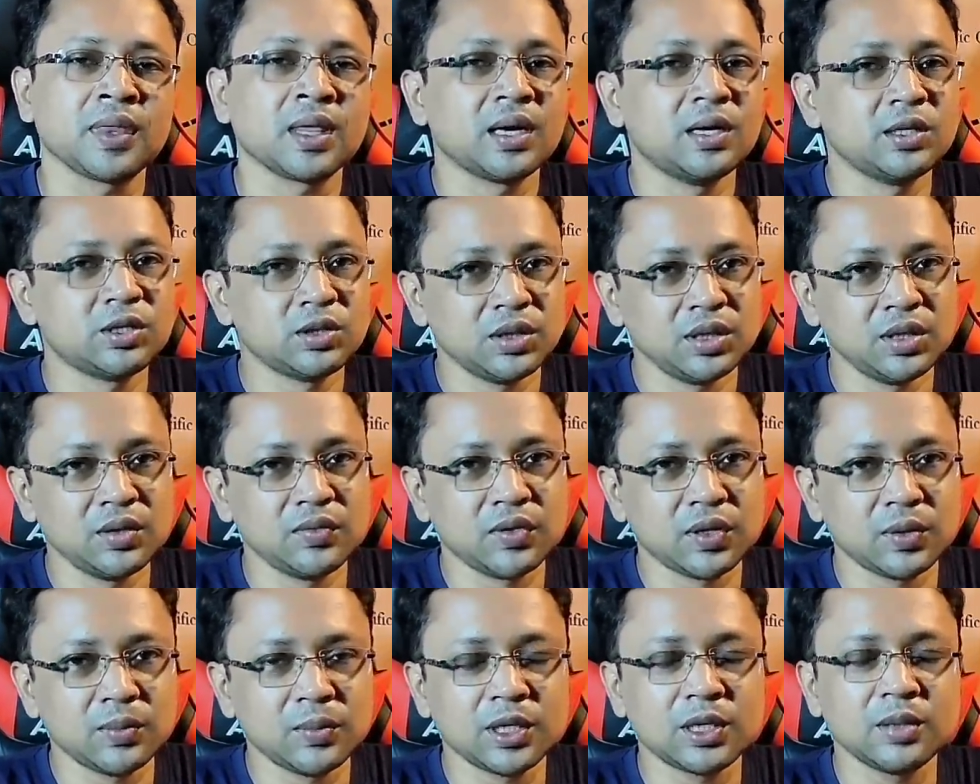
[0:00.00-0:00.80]
কিছু
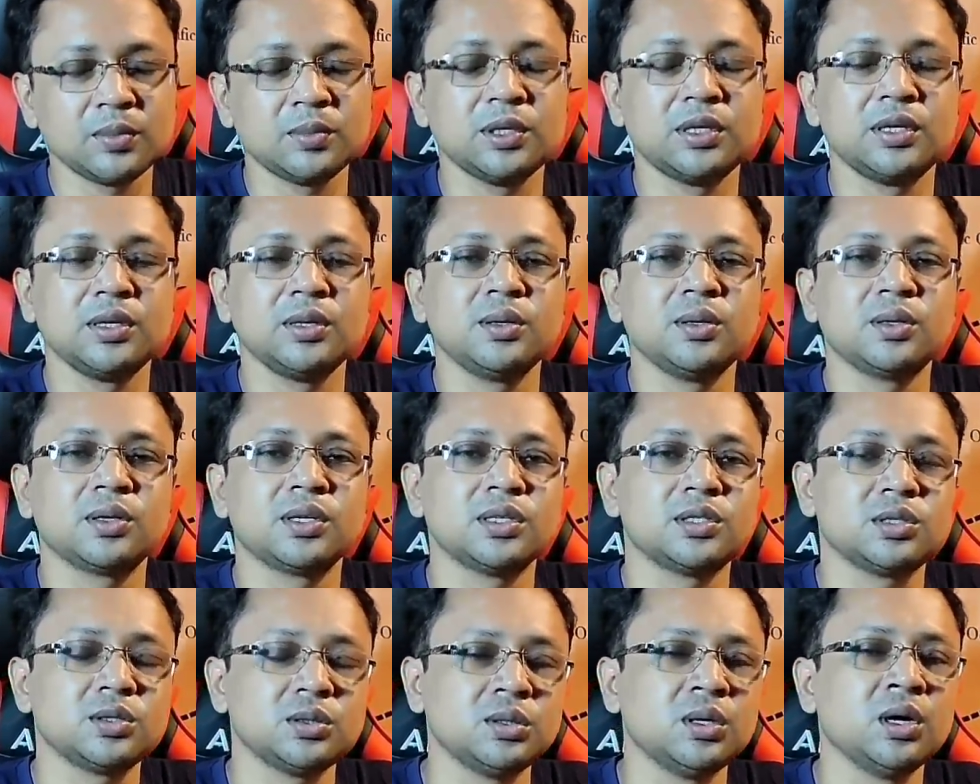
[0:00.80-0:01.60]
ইনফরমেটিভ ভিডিও
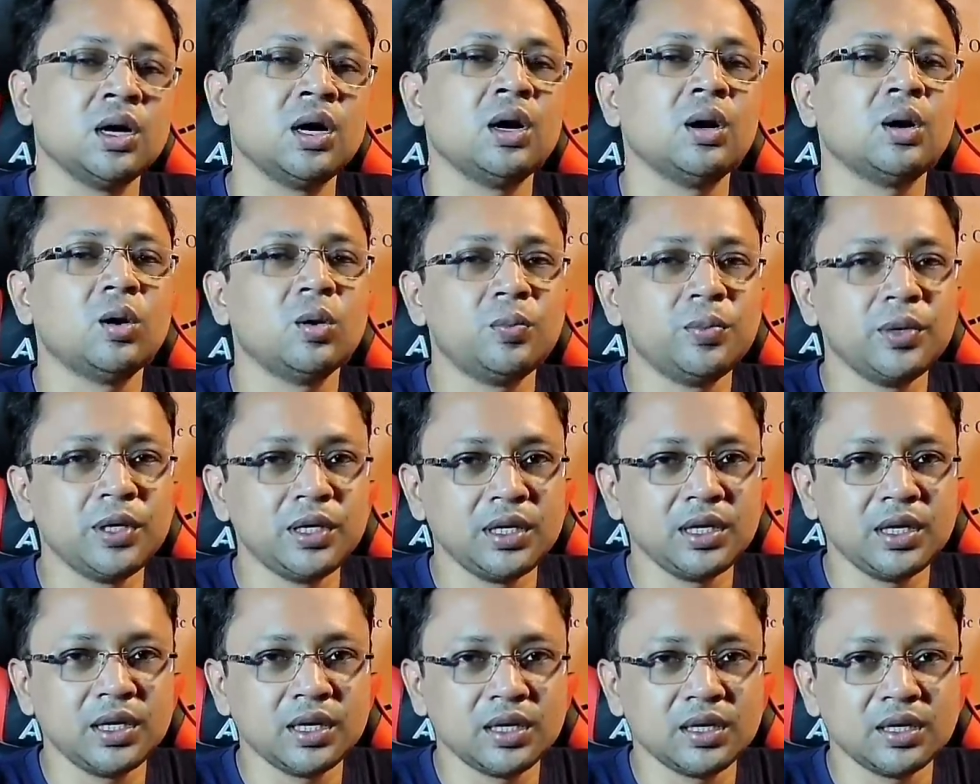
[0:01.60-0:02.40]
কিছু
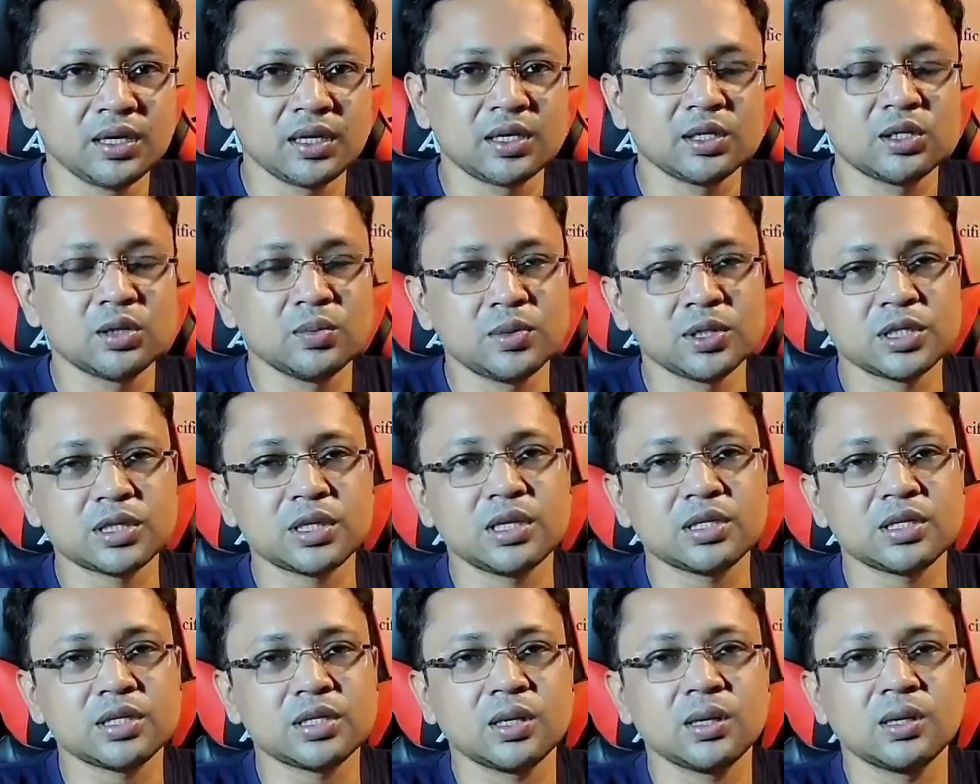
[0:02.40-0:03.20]
ওপিনিয়ন কিছু
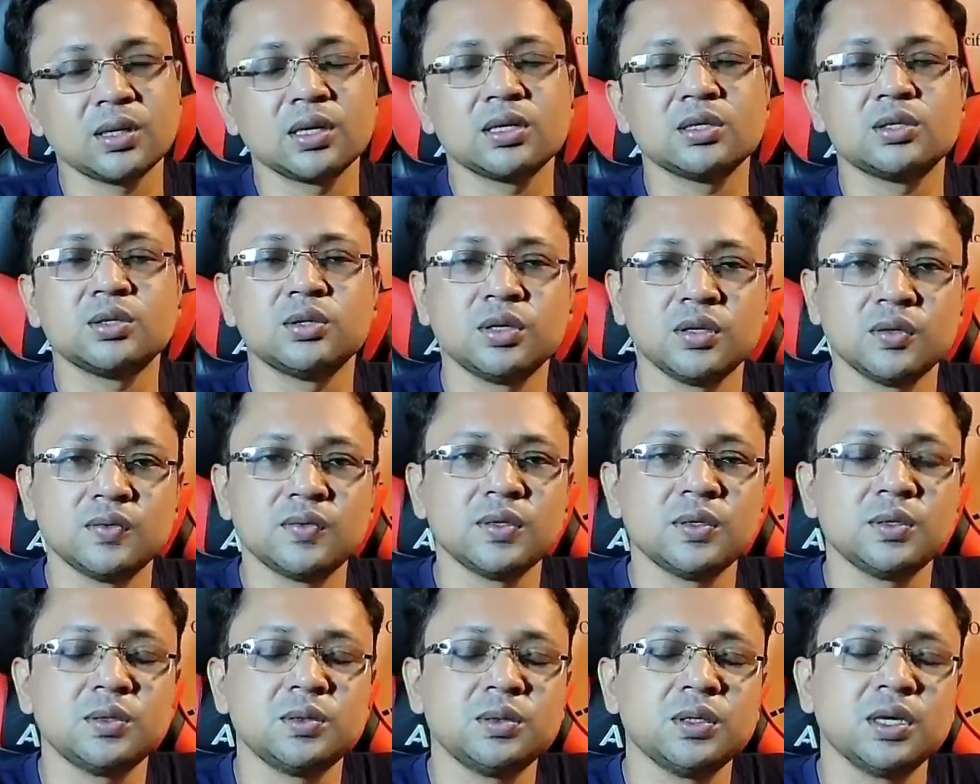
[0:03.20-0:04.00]
বিশ্লেষণ কিছু
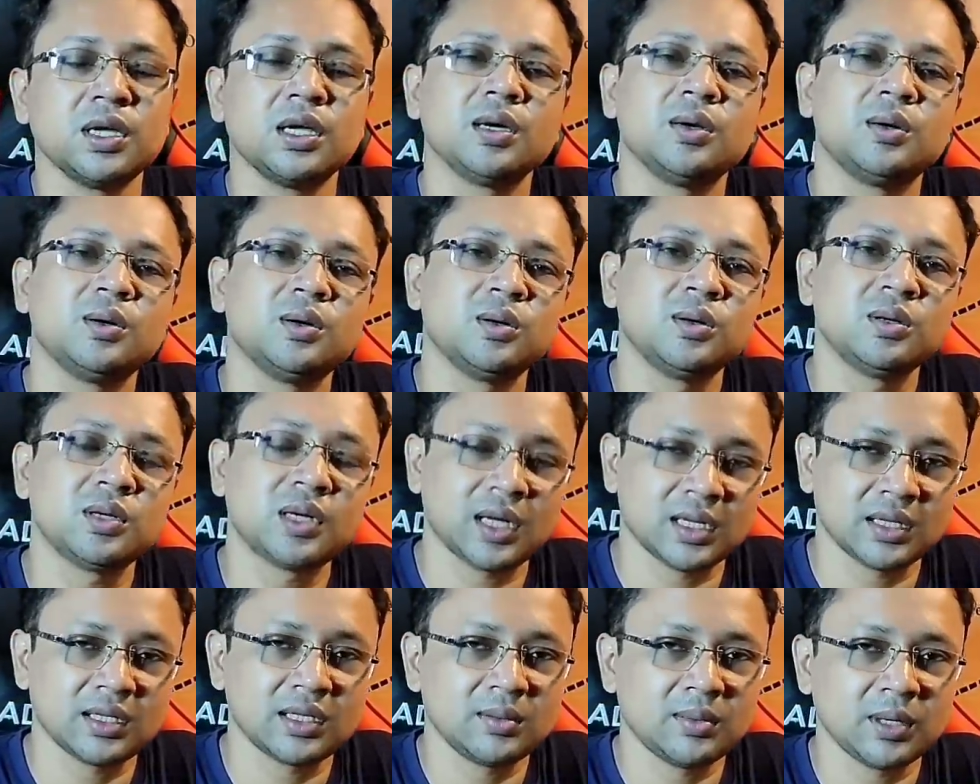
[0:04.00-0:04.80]
রিভিউ এগুলো
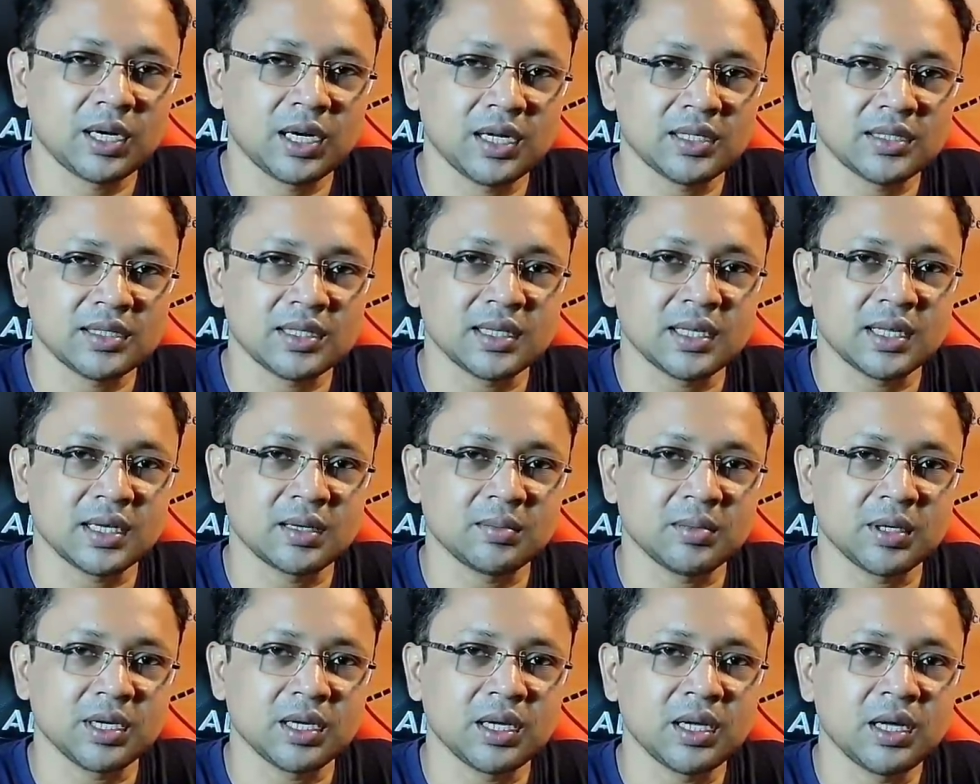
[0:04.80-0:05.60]
রাত্রিবেলা আসতে
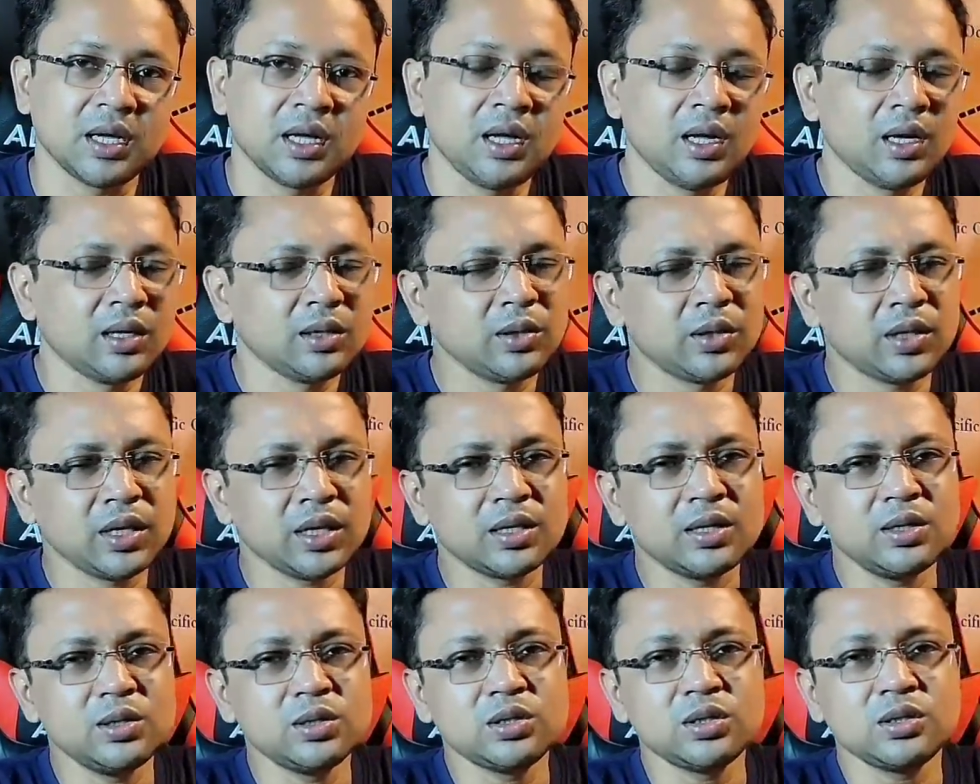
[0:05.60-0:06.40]
থাকবে তো
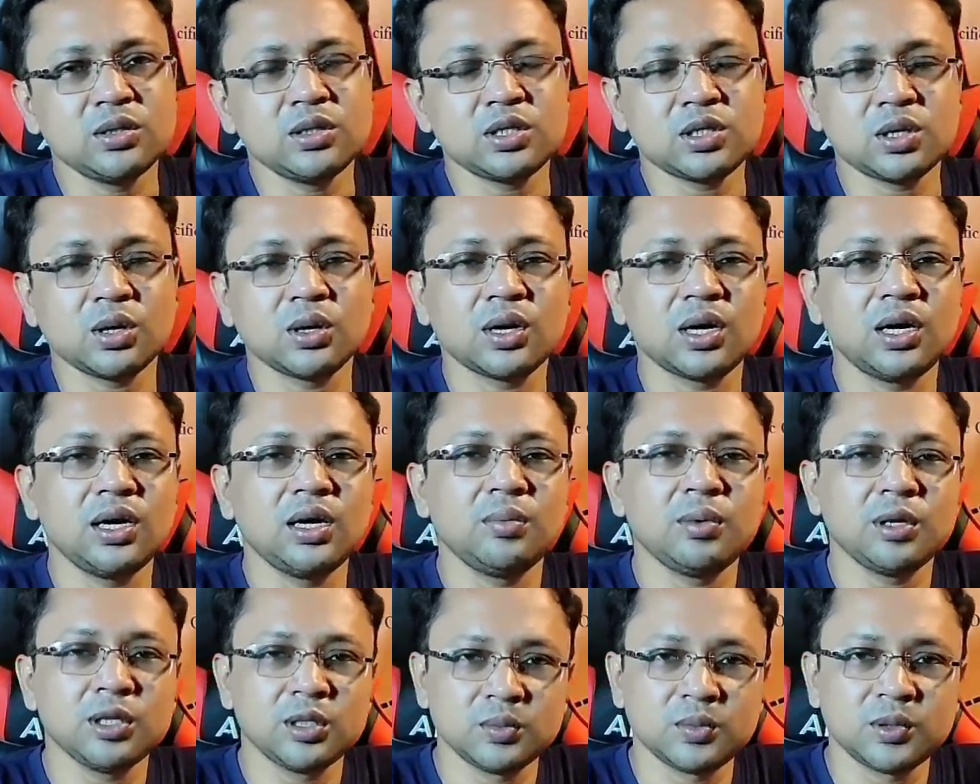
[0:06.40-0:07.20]
টেক নিউজ যদি সকালে
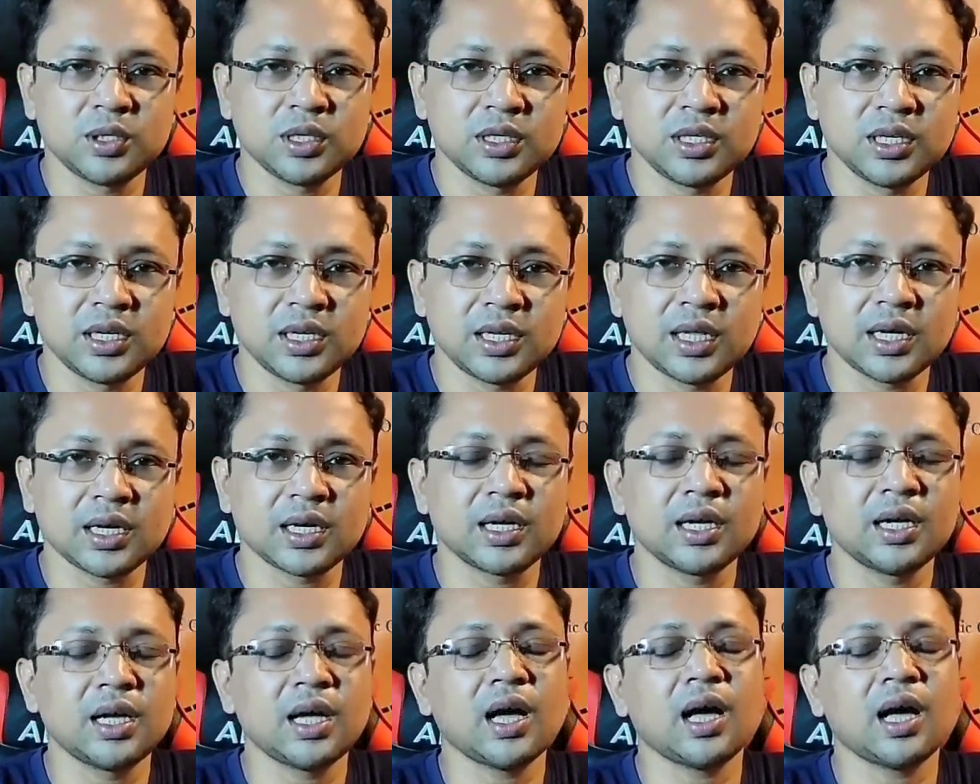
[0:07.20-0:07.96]
বা দুপুরের দিকে থাকে